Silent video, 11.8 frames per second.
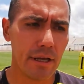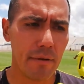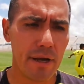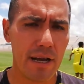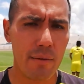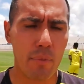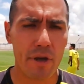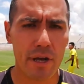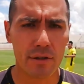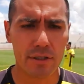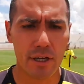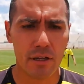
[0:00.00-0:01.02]
que vengan a
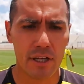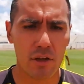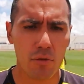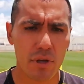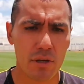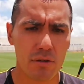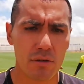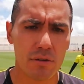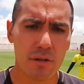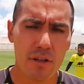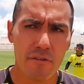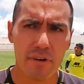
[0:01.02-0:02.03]
apoyarnos el día domingo
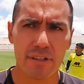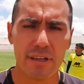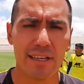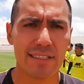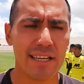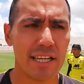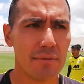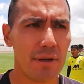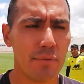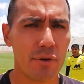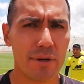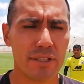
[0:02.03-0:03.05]
frente a Alianza Lima,
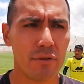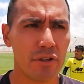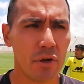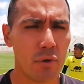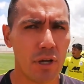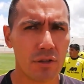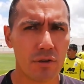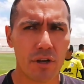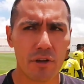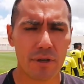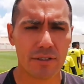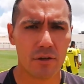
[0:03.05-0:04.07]
pues va a ser un lindo encuentro,
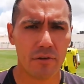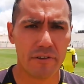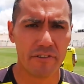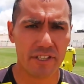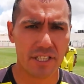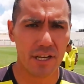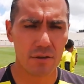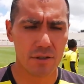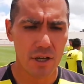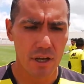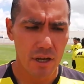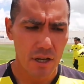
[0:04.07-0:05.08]
ellos van a ser los beneficiados
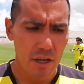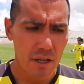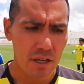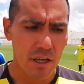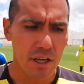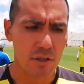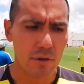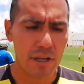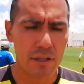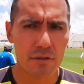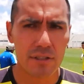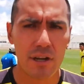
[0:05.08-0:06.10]
y que su
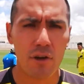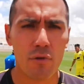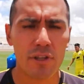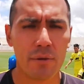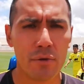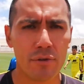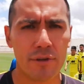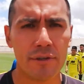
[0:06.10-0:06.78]
aliento sea los 90 minutos.